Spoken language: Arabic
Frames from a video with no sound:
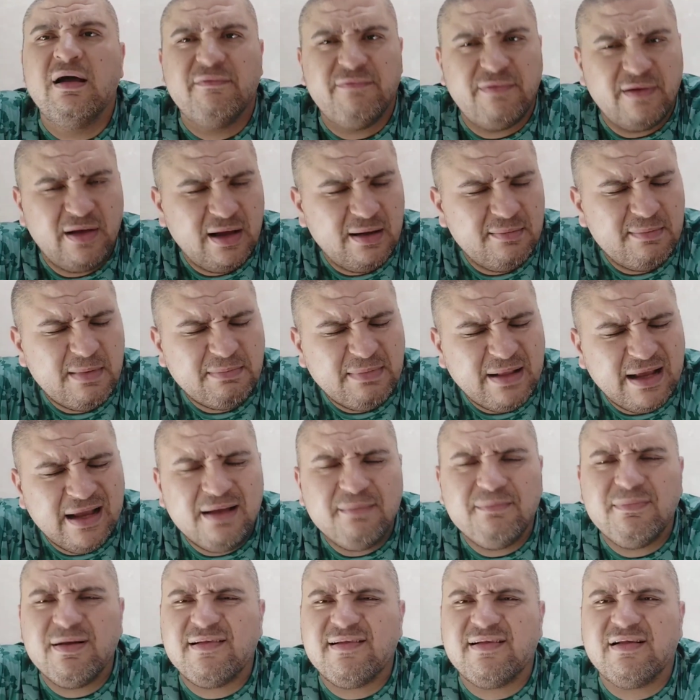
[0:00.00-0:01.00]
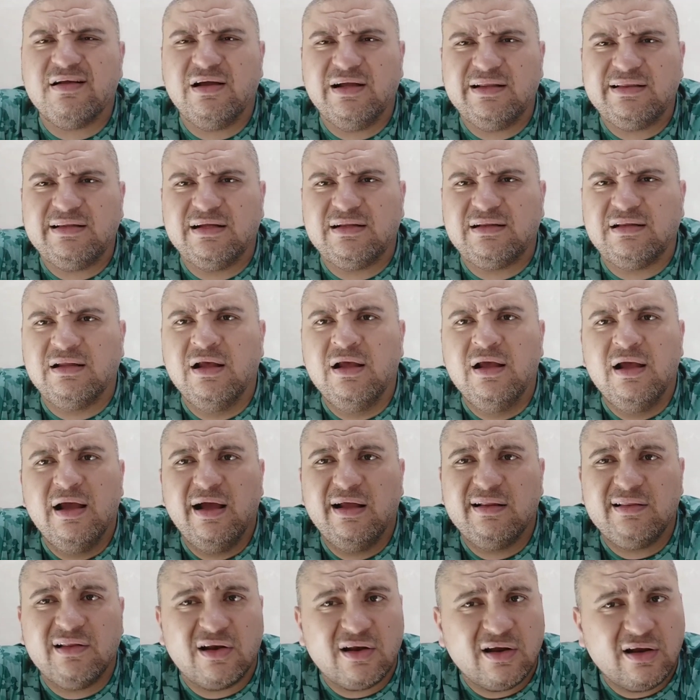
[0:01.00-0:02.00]
فمبدئيا بس حته
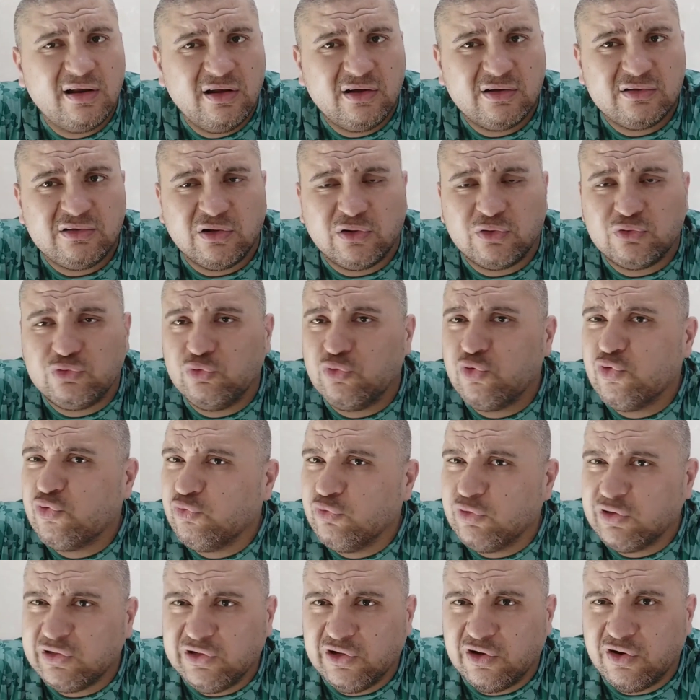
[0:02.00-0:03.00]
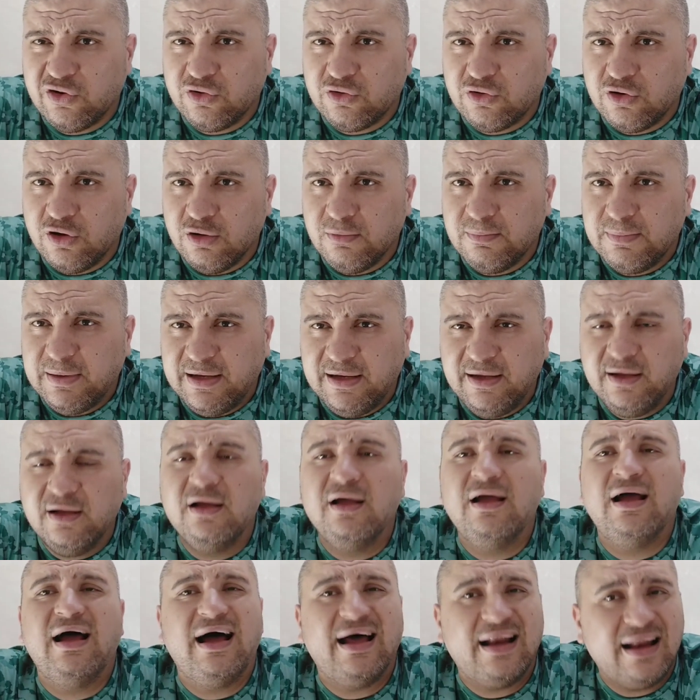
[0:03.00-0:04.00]
ان الراجل اختار تونس واختيار القلب دي
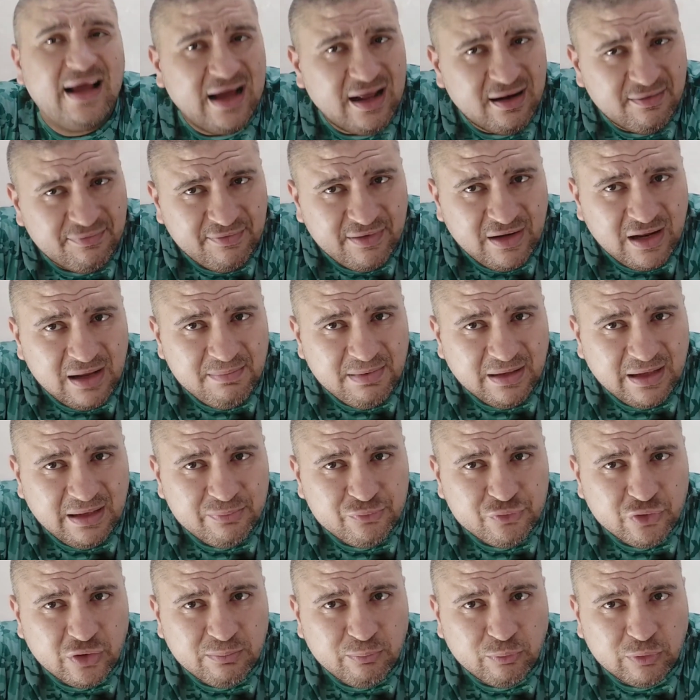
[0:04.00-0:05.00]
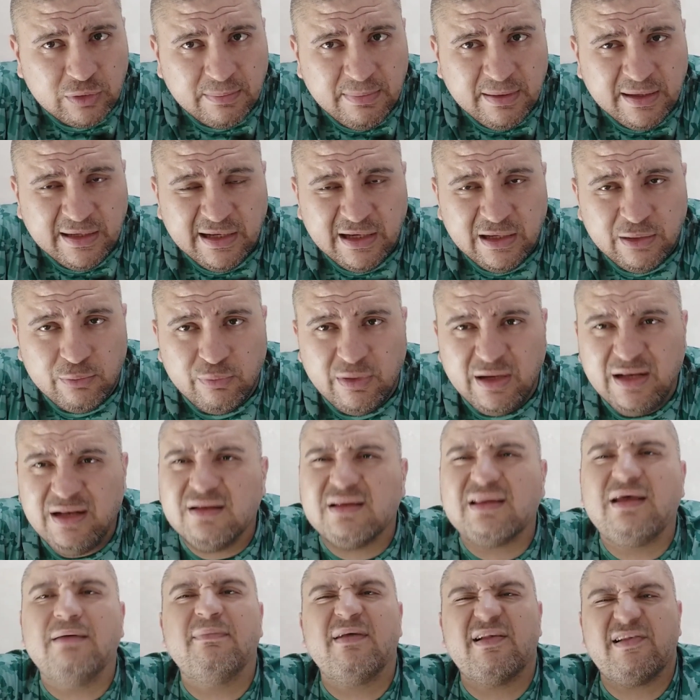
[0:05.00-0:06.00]
انا عارف ان هي بتجيب شويه متابعين
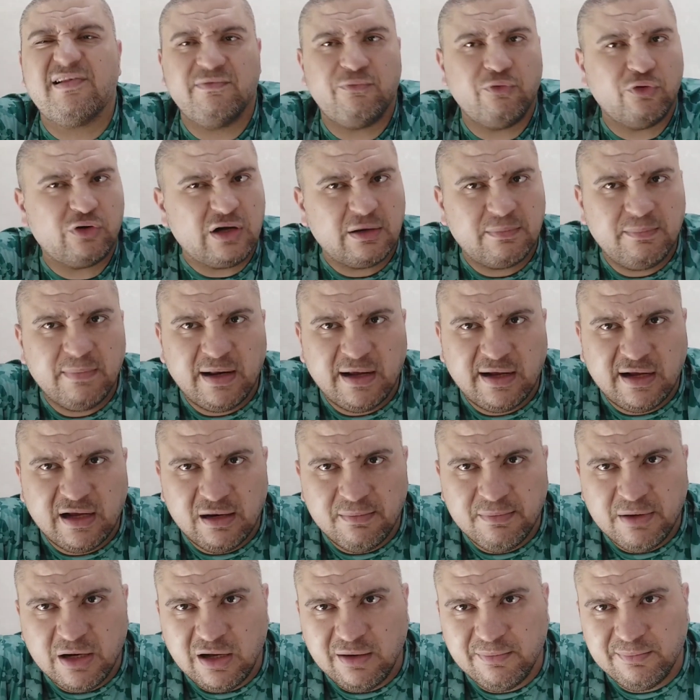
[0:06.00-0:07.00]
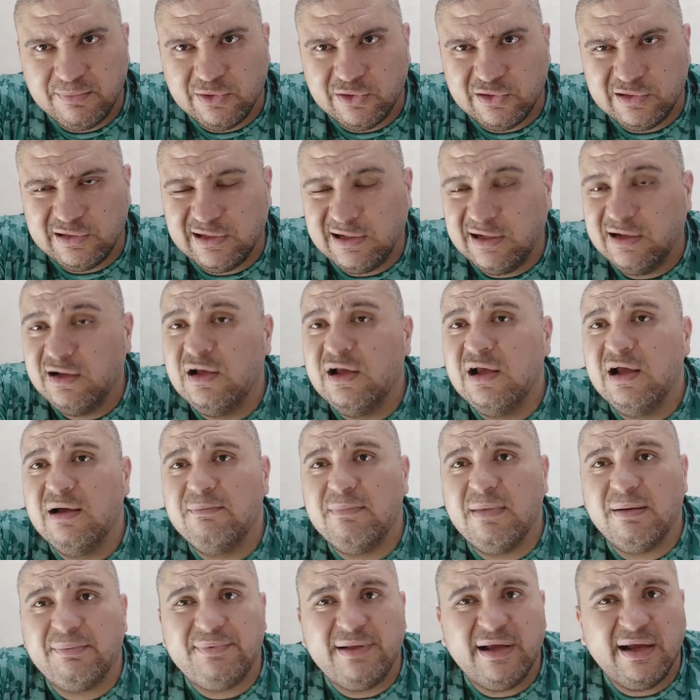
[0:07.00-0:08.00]
حلوين بس فكك من الكلام الحمضان ده
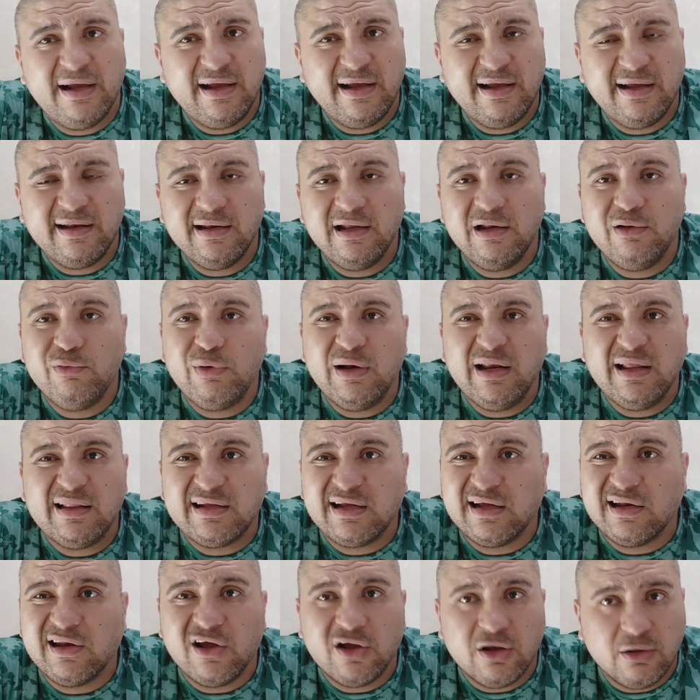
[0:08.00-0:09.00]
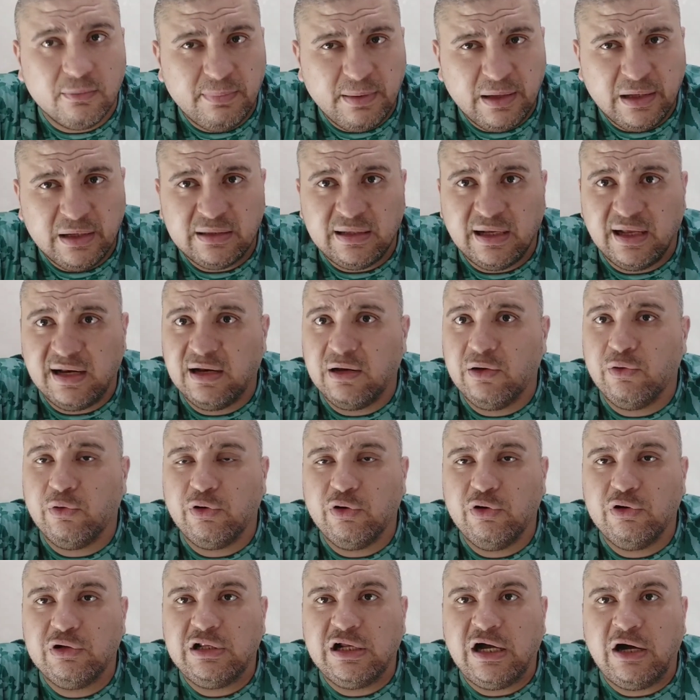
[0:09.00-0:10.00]
مبدئيا الولد كان هيبيض على انه
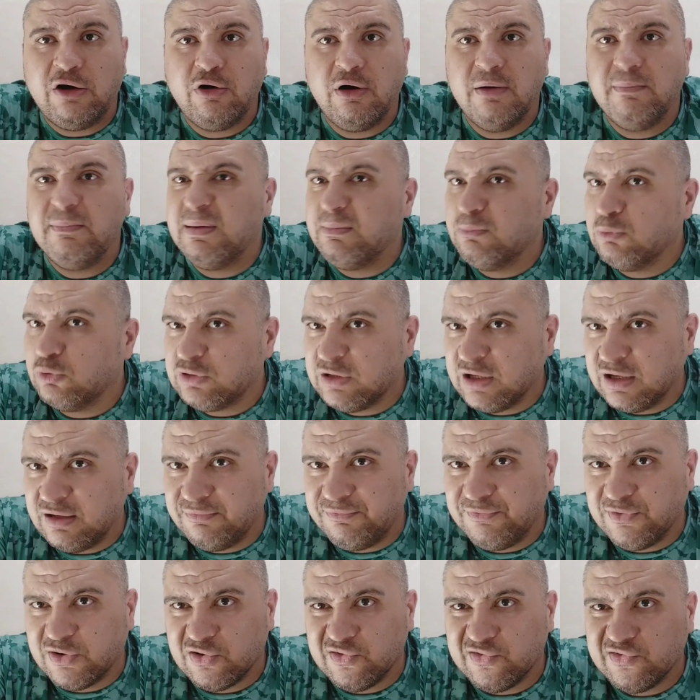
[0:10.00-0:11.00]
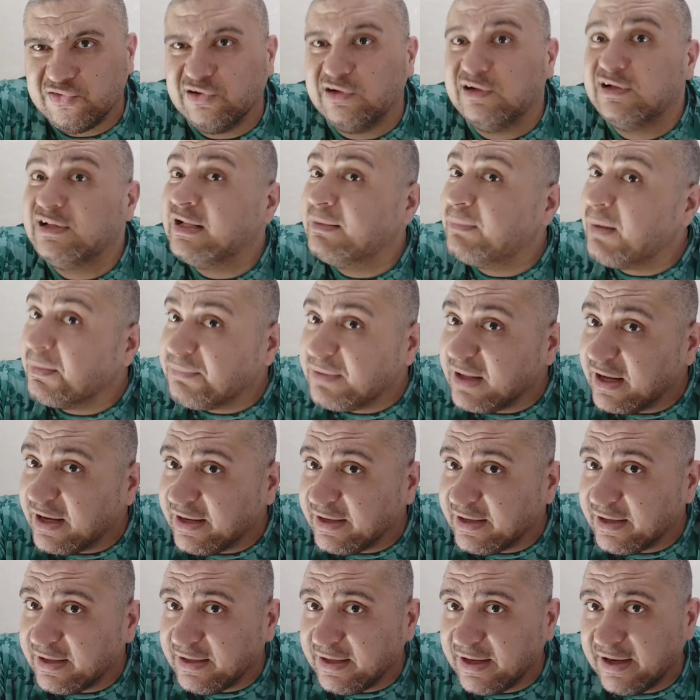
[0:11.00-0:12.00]
يجي له دعوه من منتخب فرنسا ده
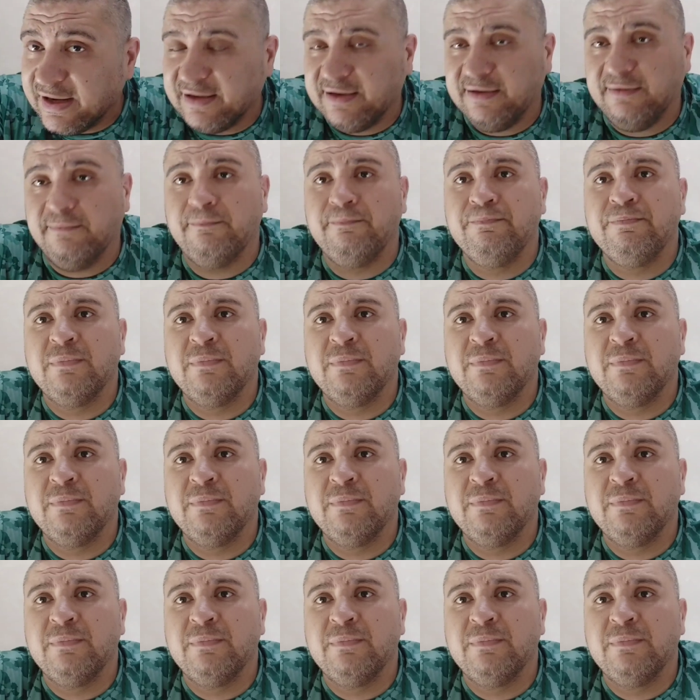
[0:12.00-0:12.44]
مبدئيا يعني